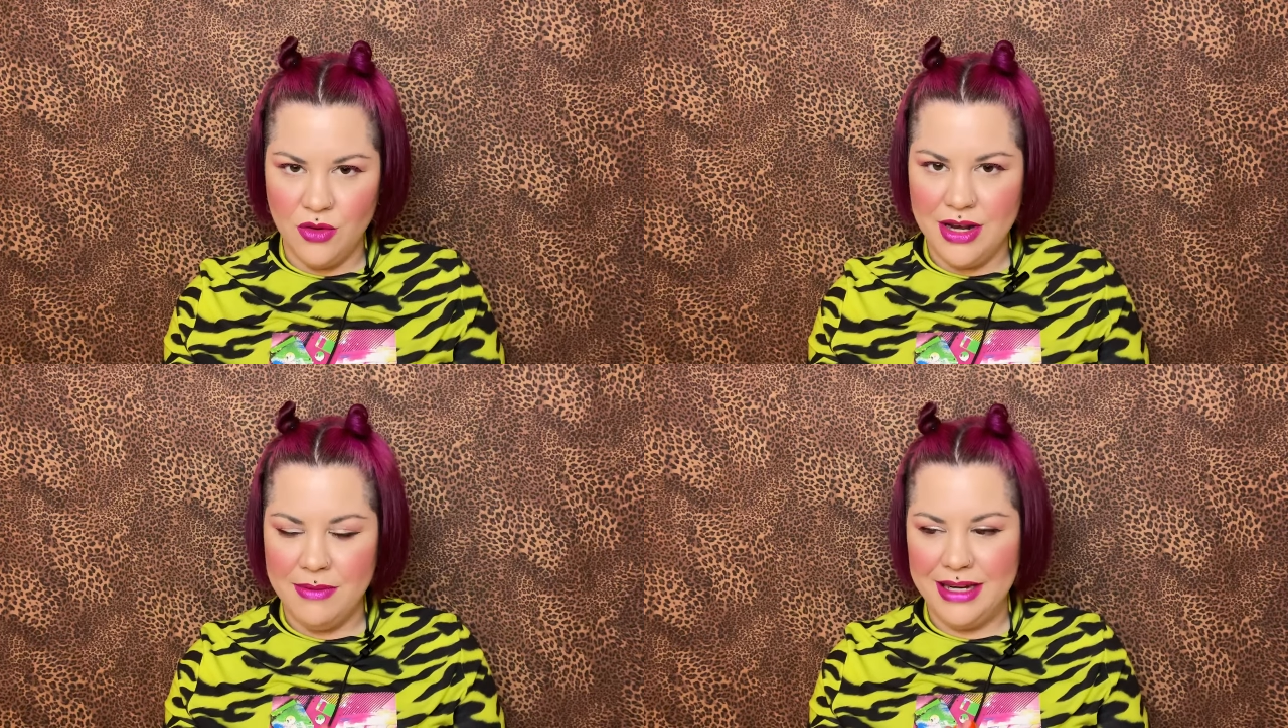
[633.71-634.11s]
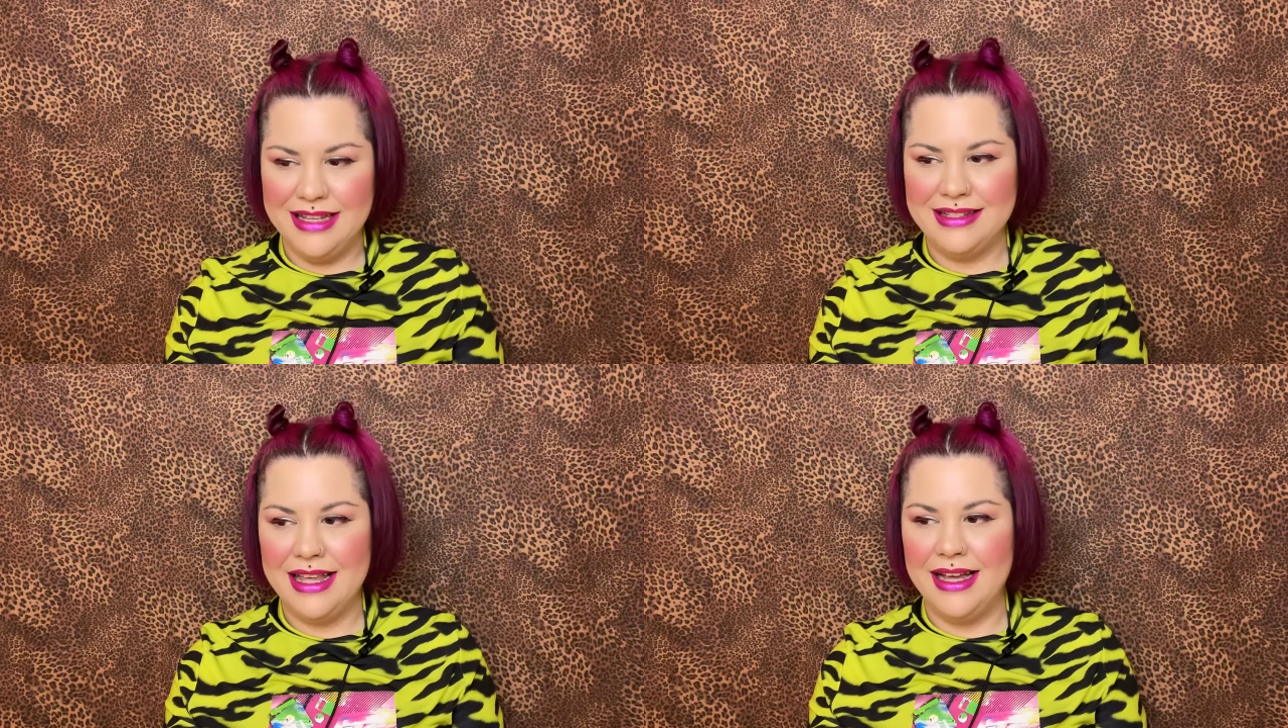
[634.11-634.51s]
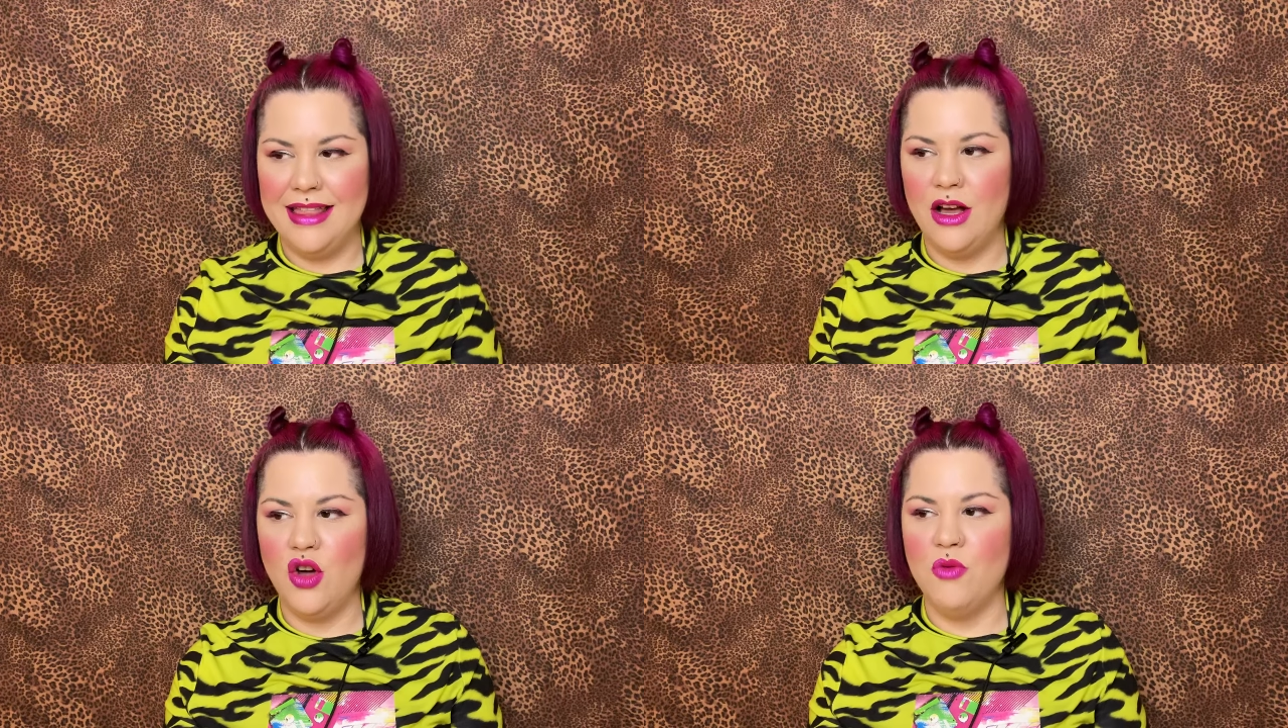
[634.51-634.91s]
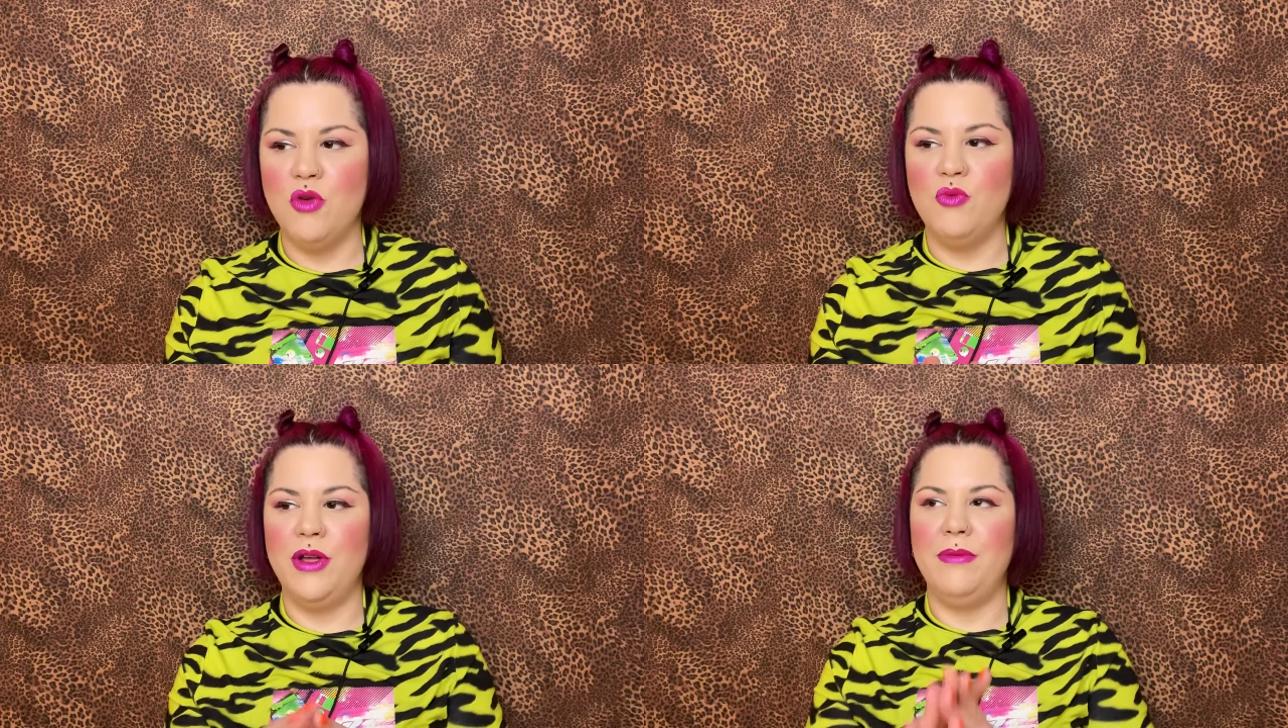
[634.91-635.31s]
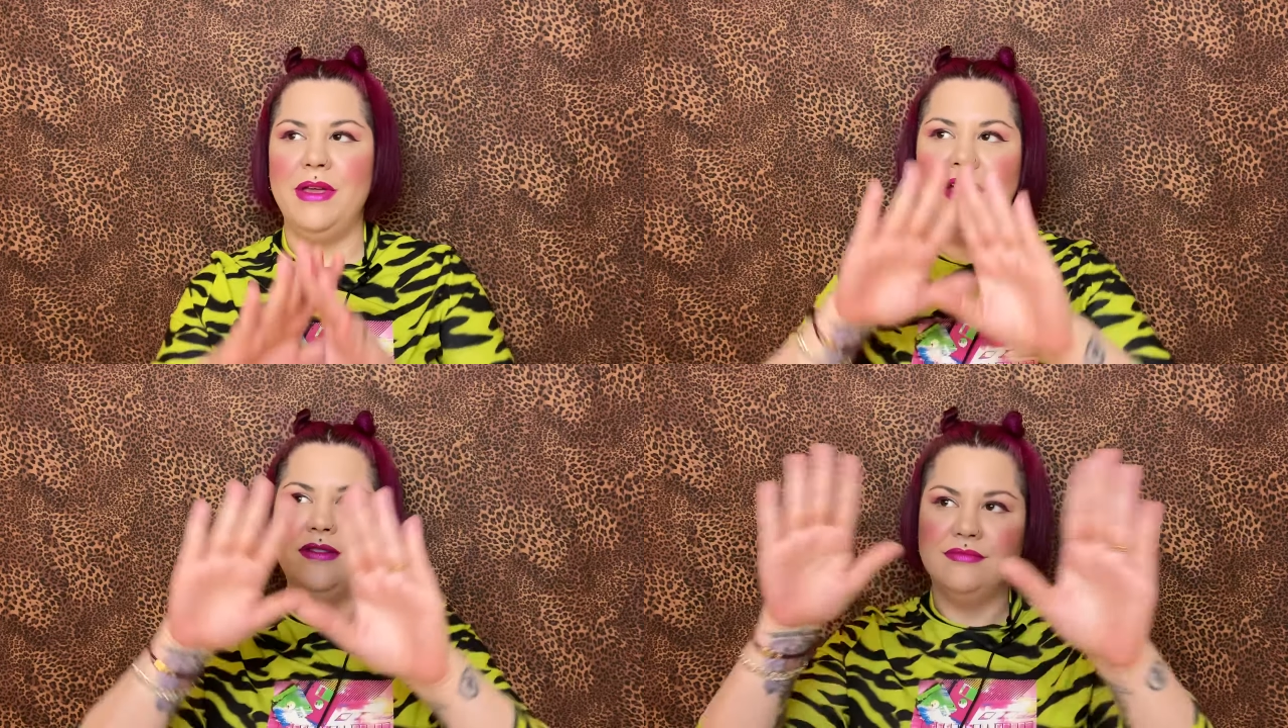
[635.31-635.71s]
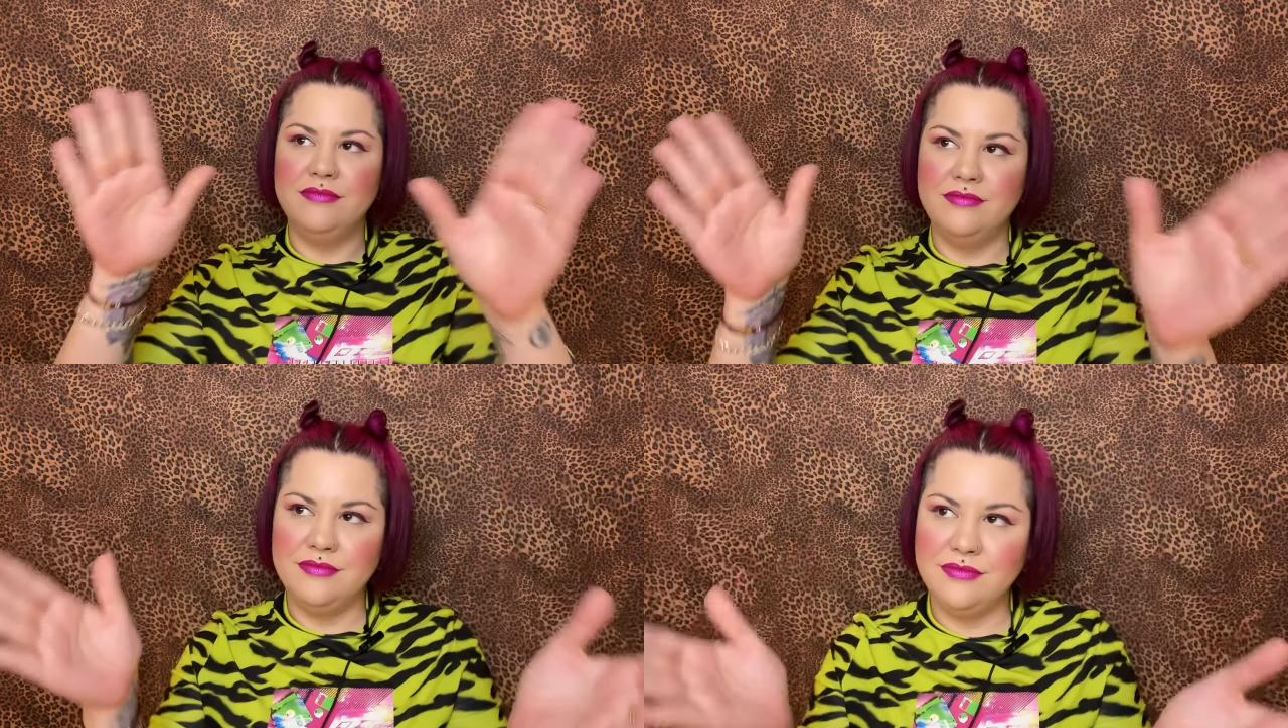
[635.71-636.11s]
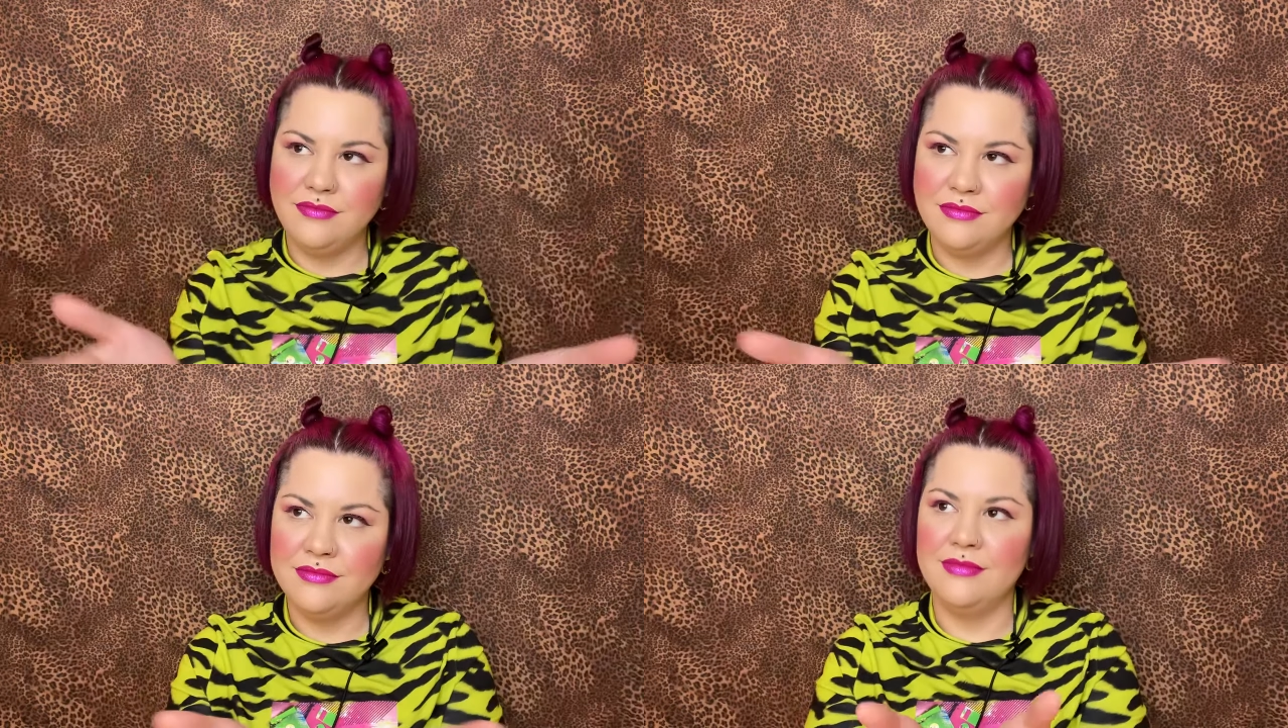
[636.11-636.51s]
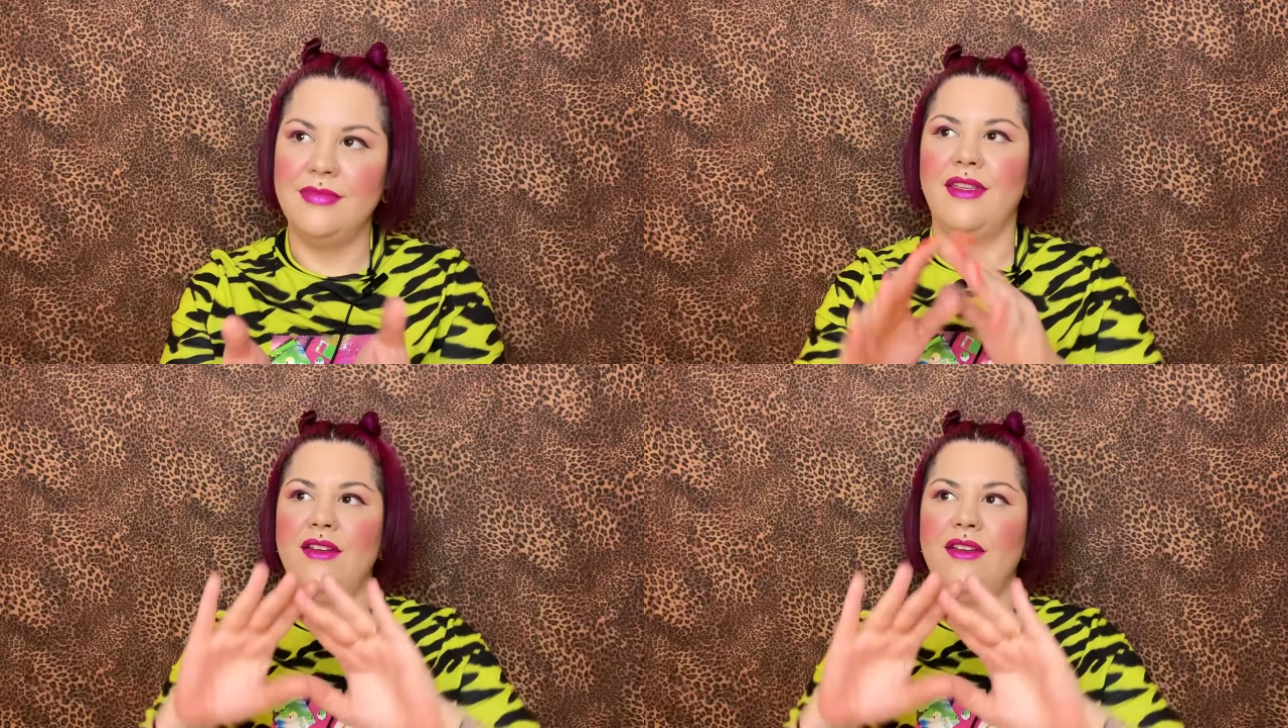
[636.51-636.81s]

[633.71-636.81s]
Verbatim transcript: La verdad es que queda como muy bien mm,